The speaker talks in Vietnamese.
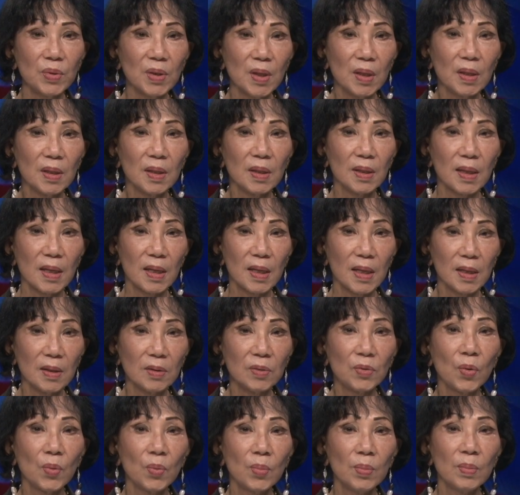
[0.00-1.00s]
tình, kiện
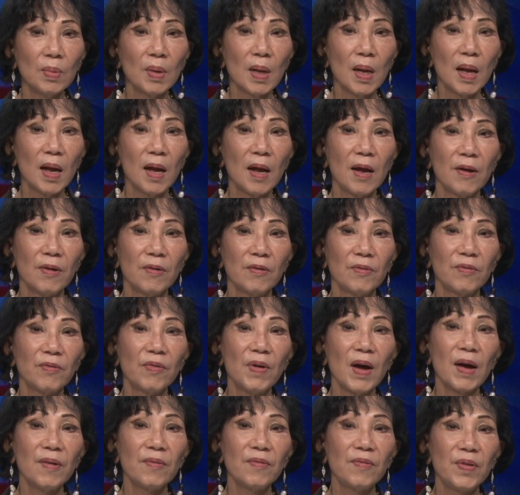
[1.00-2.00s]
tụng
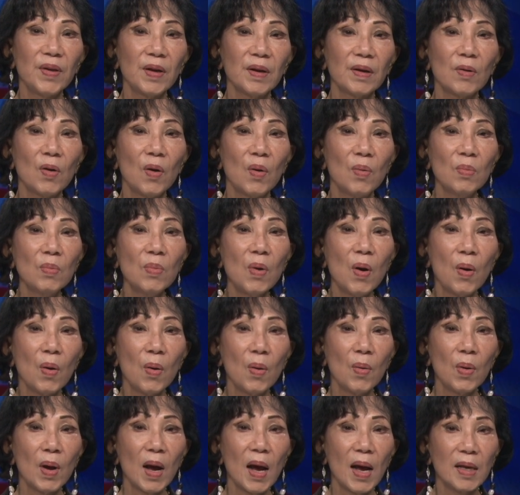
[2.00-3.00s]
và việc ủng
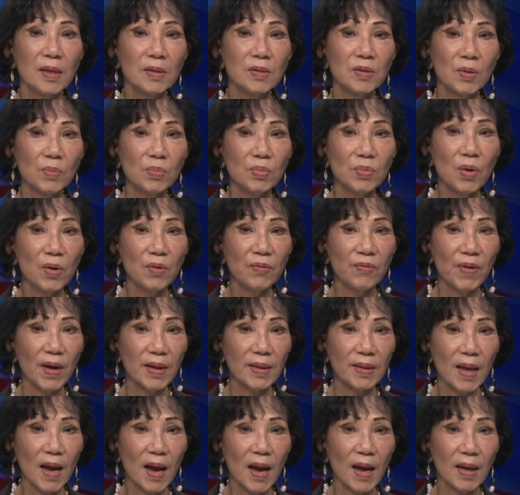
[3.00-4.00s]
hộ hay chống đối phá
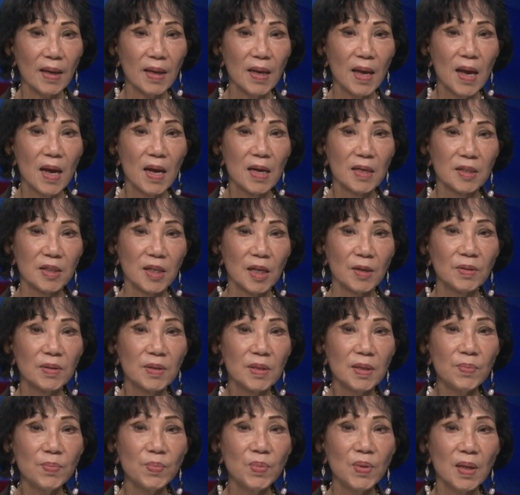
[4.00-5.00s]
thai – sẽ
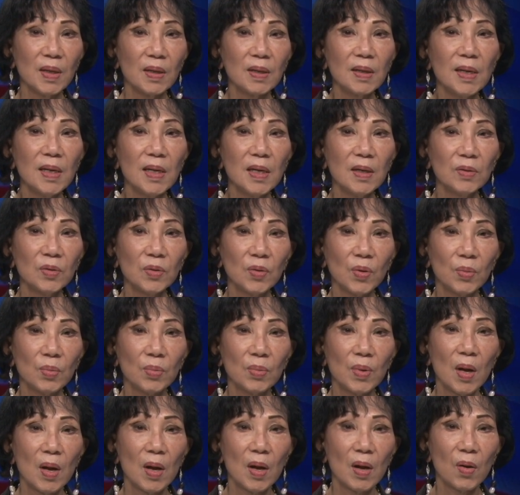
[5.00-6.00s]
tiếp diễn liên tục
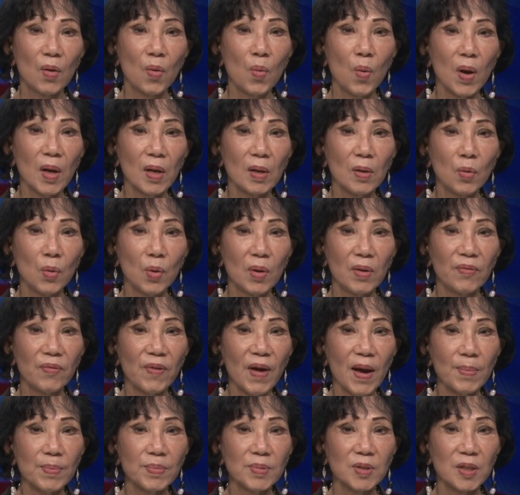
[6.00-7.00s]
quay luật
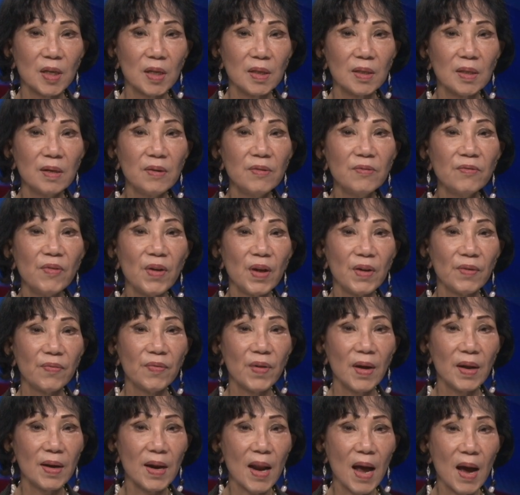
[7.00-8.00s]
pháp sẽ đứng về
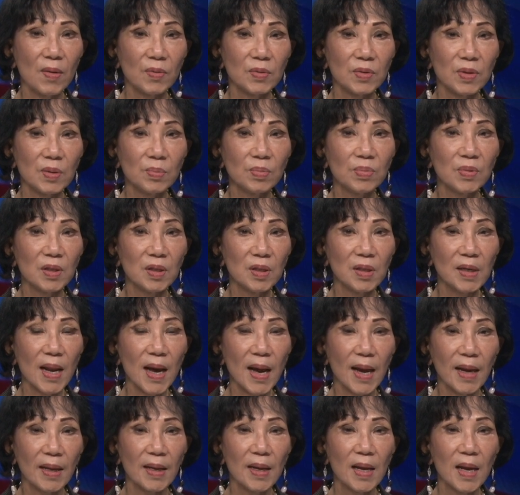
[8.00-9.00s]
phe nào trong tương
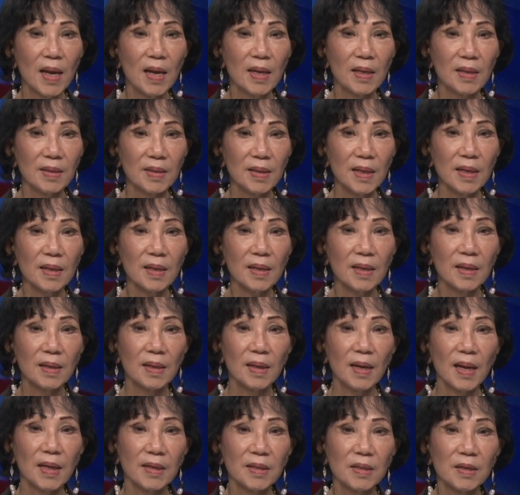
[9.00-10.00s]
lai, nhất
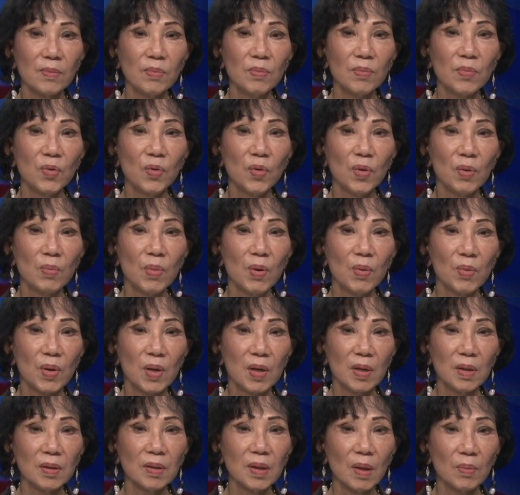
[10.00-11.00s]
là trong mùa bầu
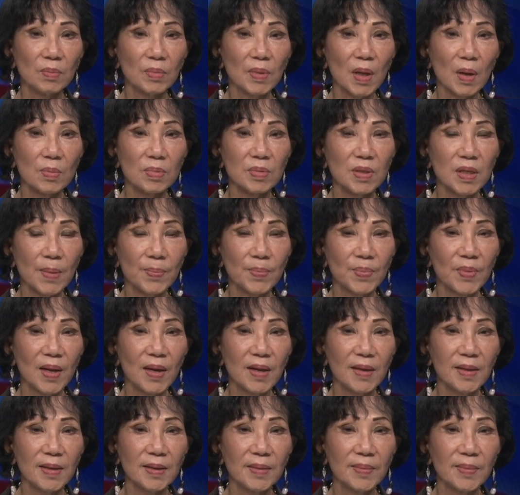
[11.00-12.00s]
cử tổng thống sắp
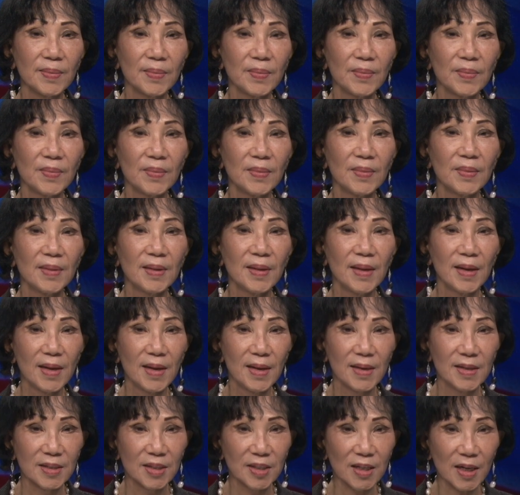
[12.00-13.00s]
tới.
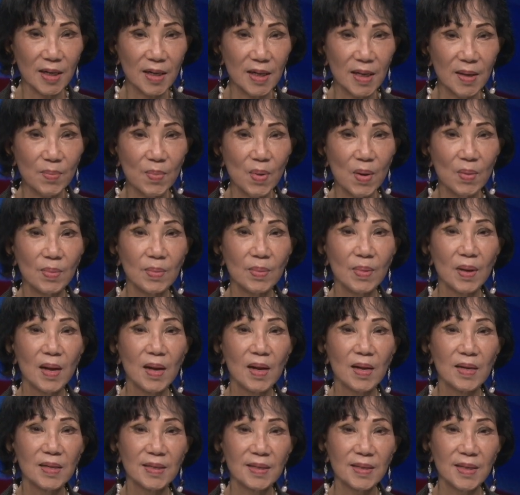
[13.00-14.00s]
Saki Bông
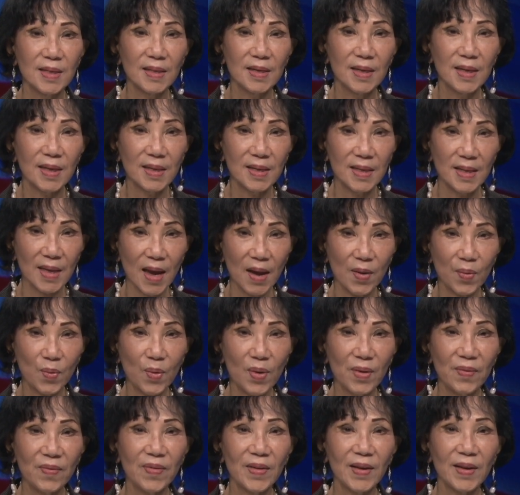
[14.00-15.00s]
xin kính chào
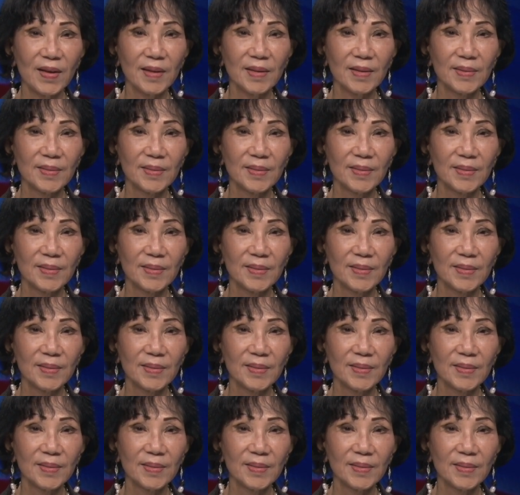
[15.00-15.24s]
quý vị.